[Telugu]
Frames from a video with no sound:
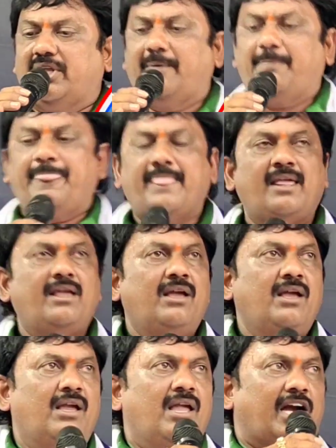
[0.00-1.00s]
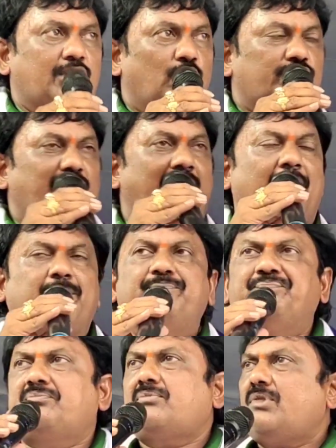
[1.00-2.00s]
ఈ పరిణామంతో వైఎస్సీపీ
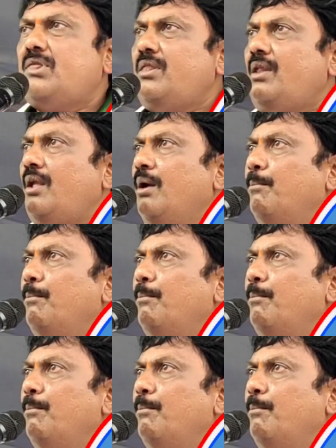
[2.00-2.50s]
శ్రేణుల్లో